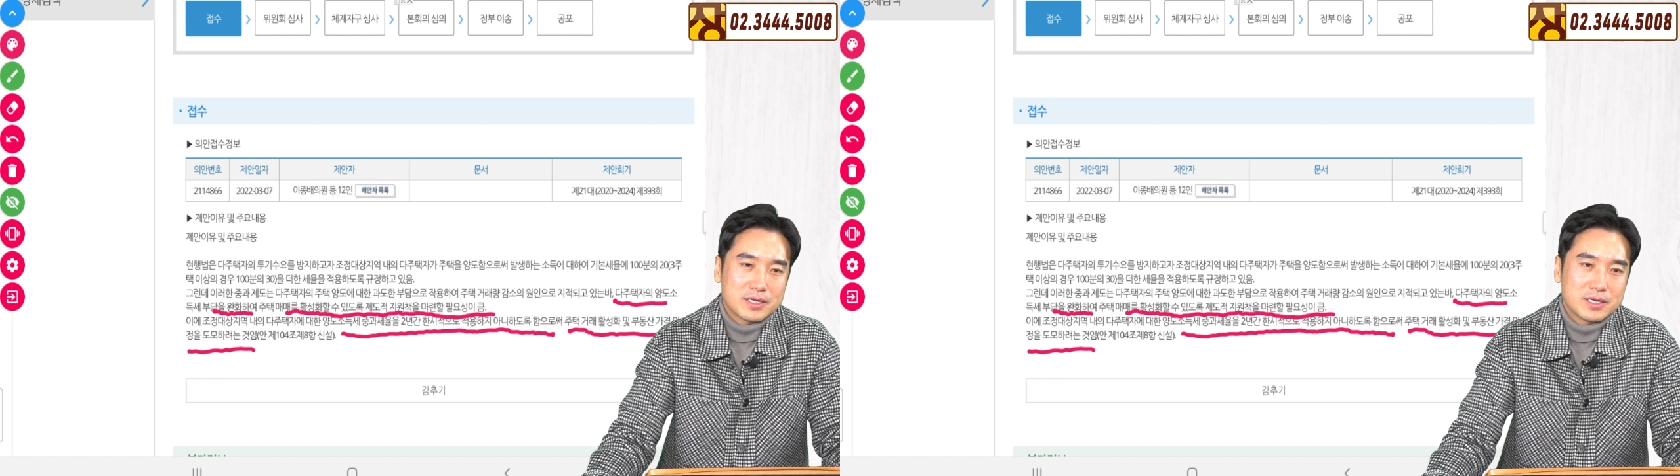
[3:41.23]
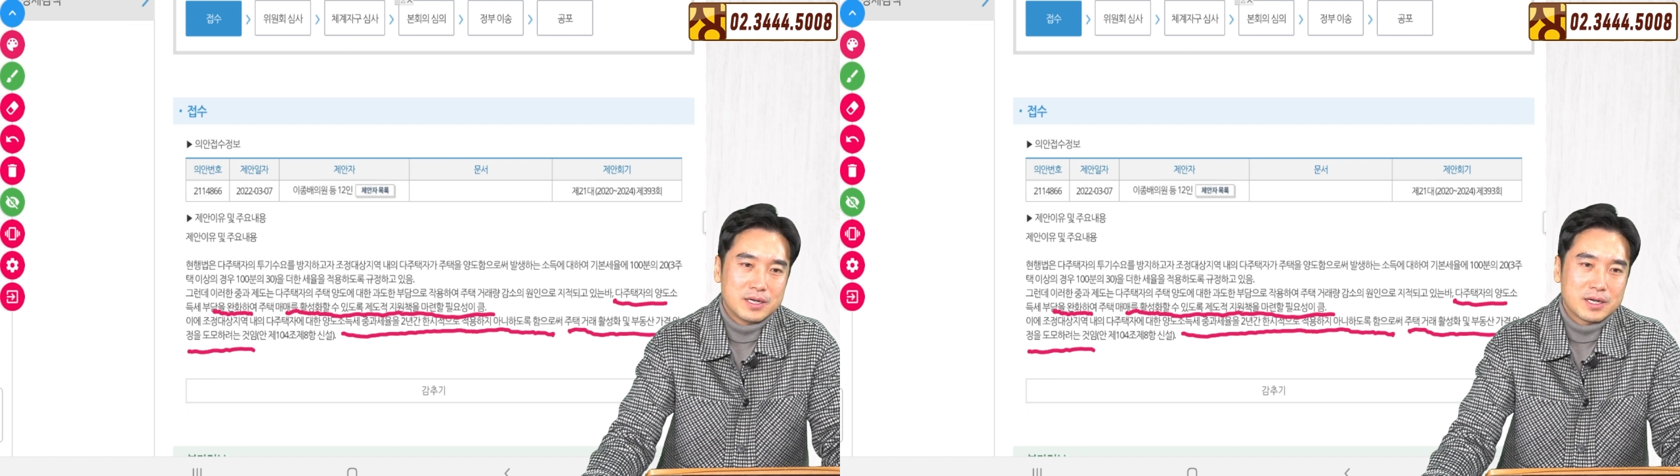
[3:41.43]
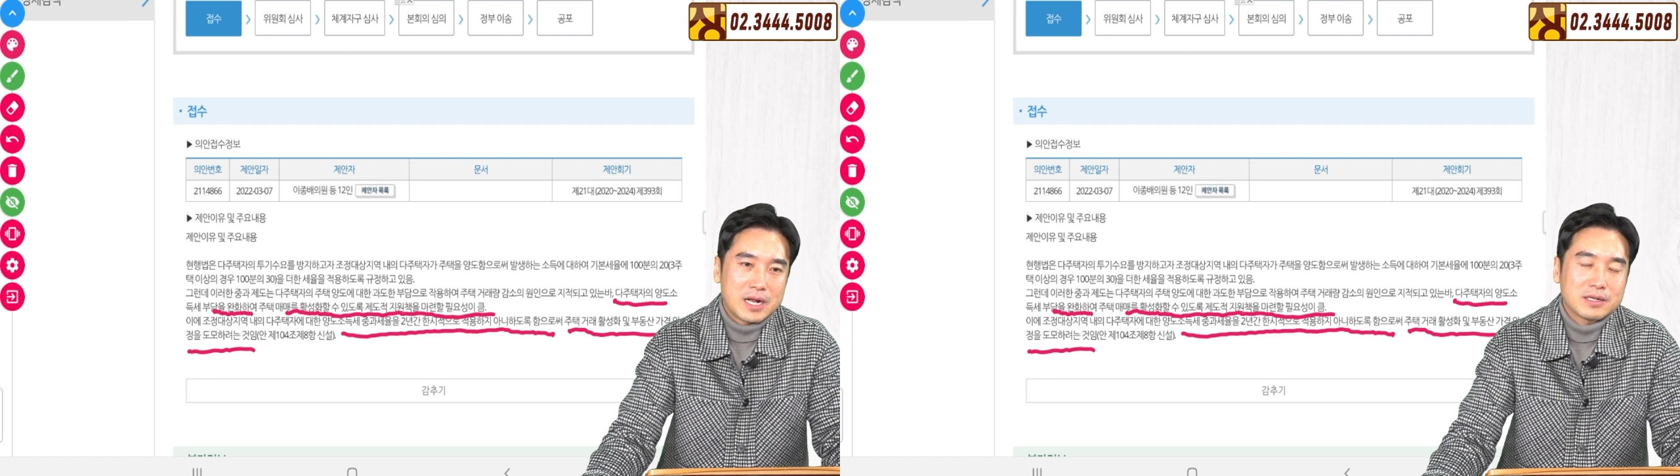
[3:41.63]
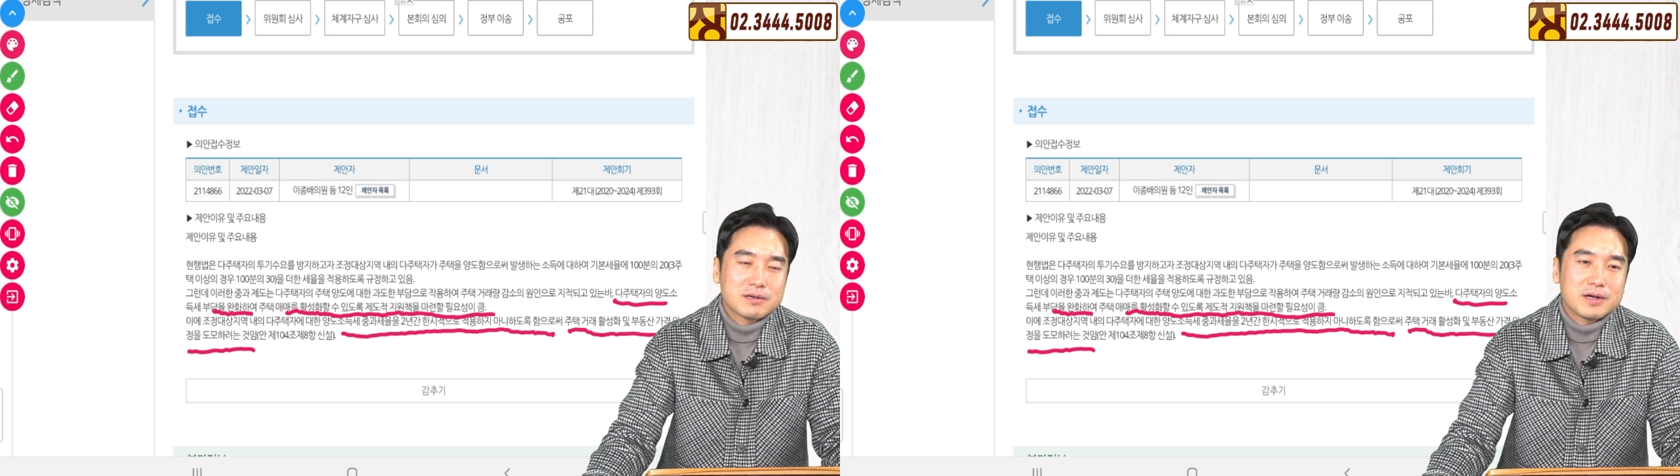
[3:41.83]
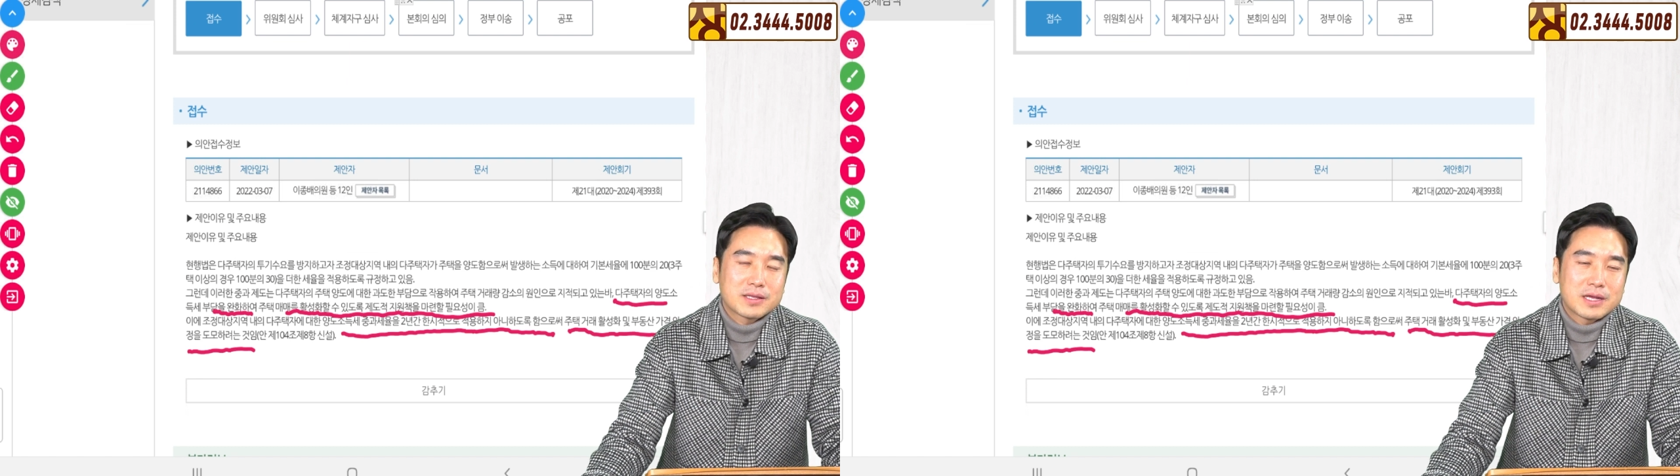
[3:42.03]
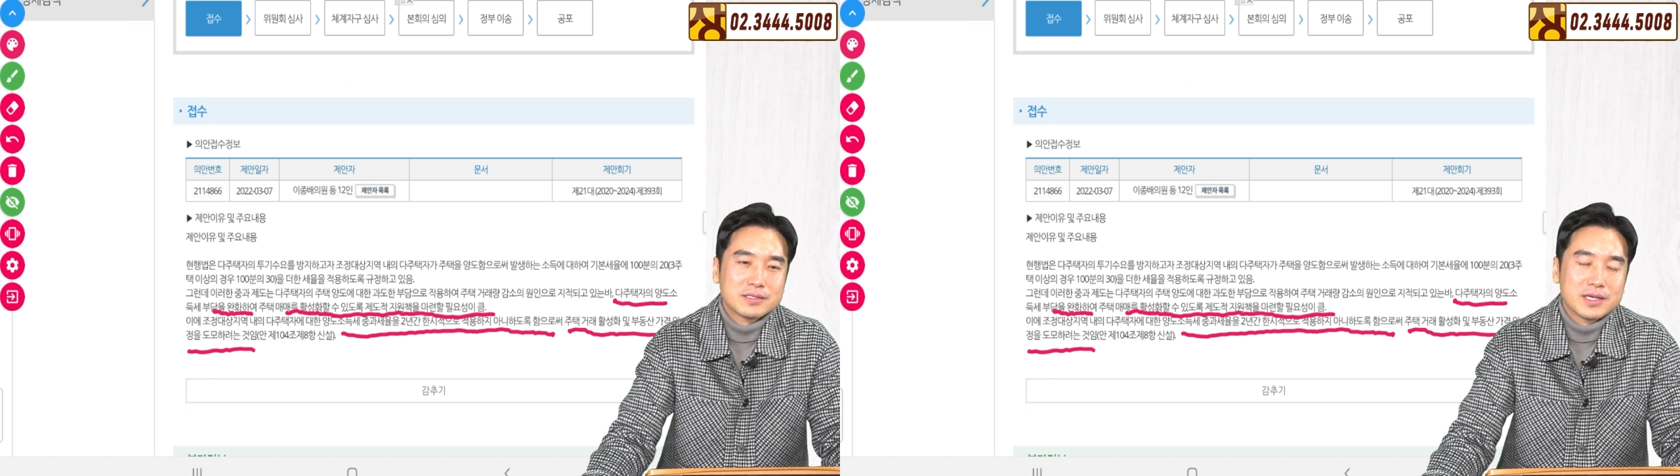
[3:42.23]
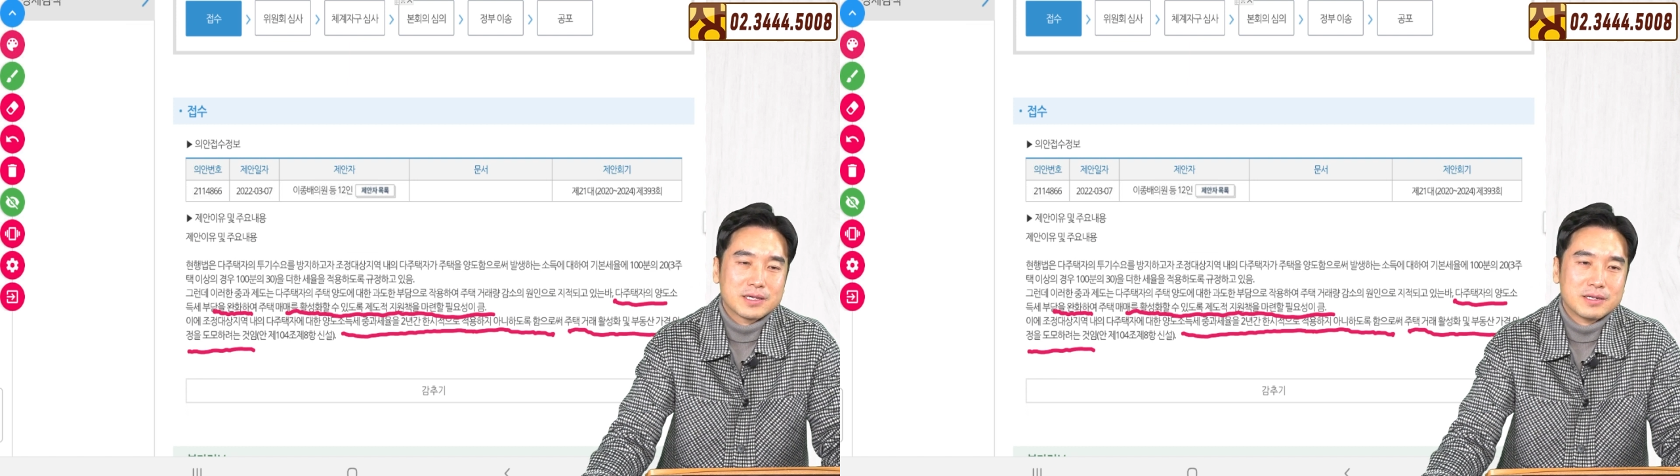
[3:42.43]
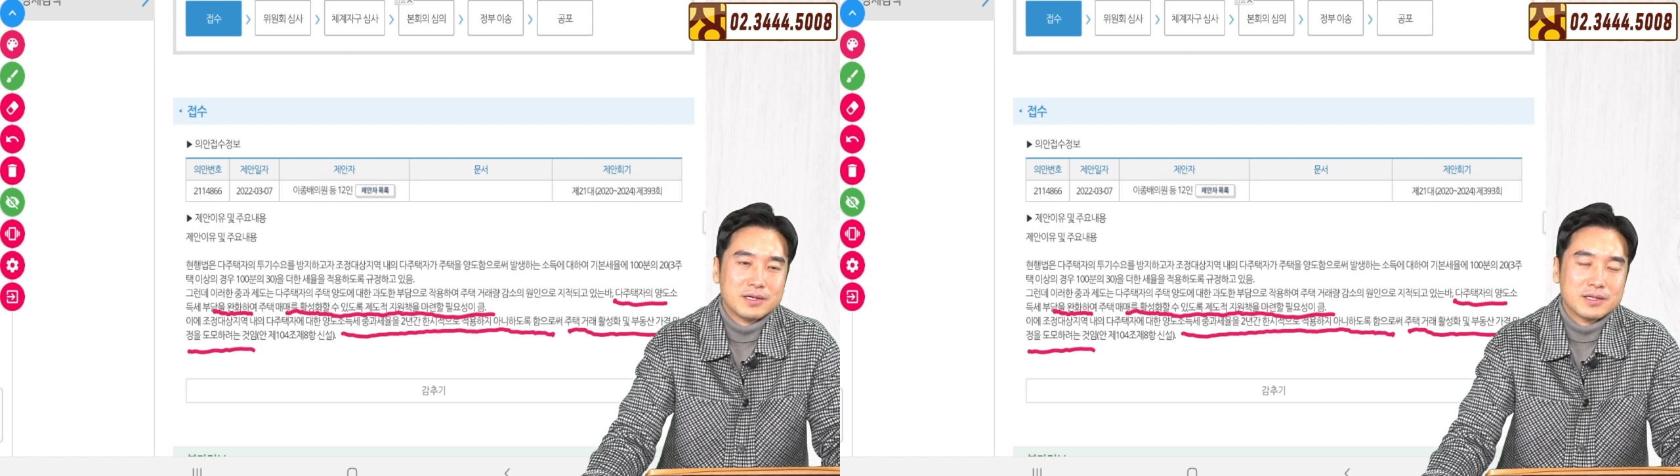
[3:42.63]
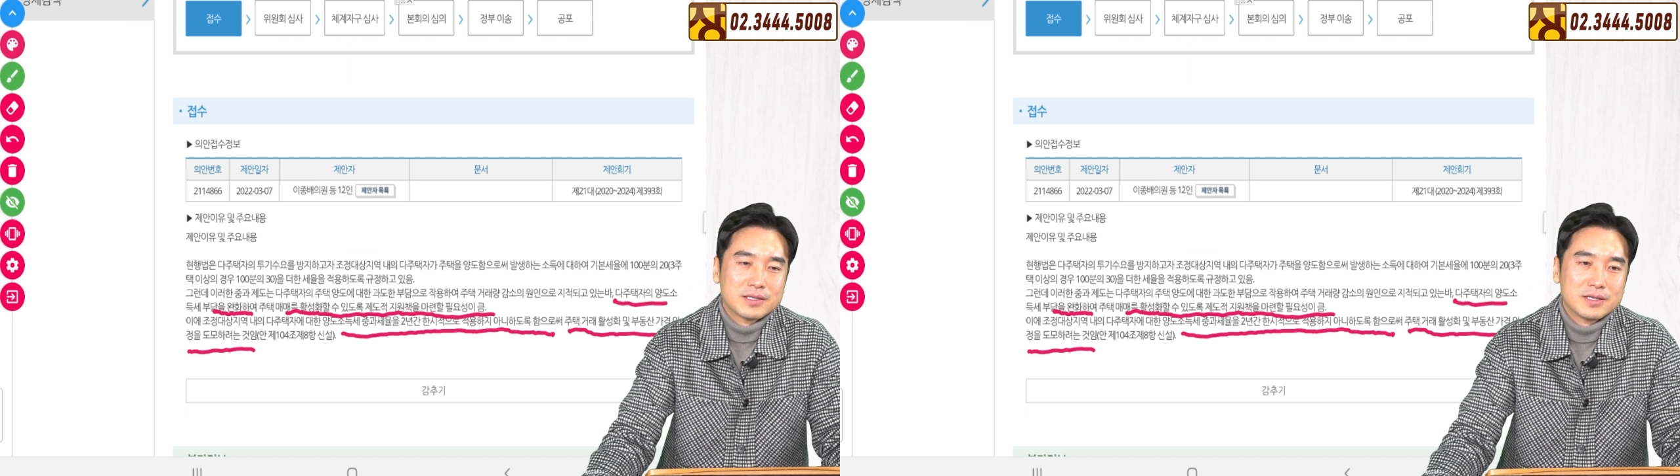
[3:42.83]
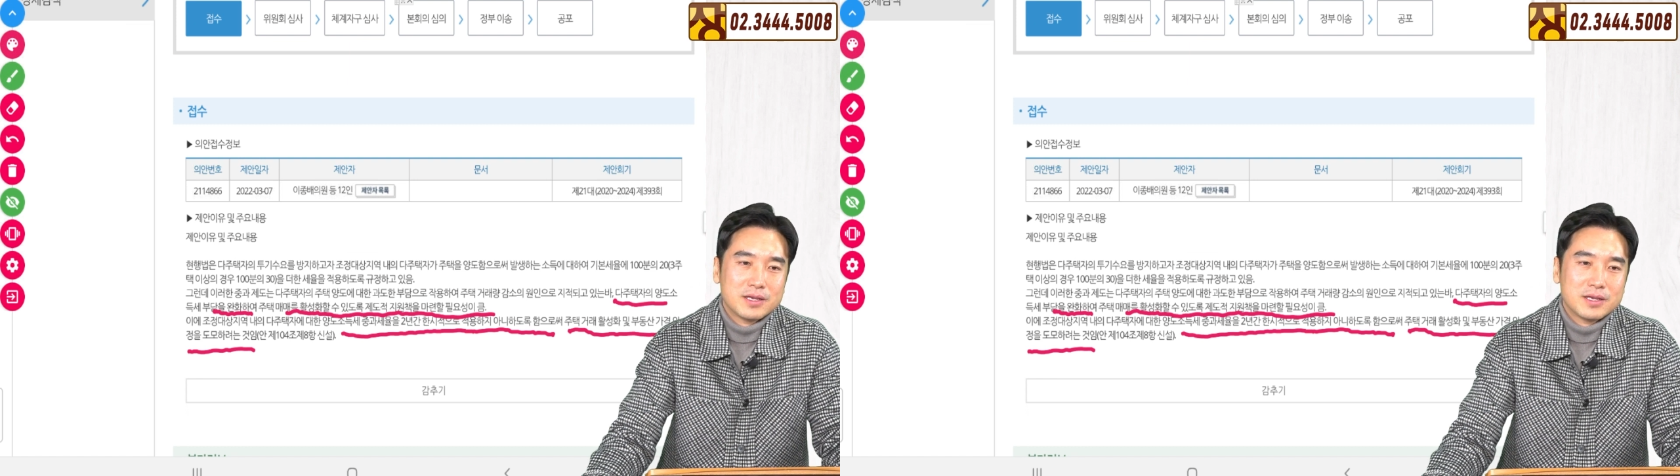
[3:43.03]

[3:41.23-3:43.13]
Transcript: 어, 갈것 같다는 얘기는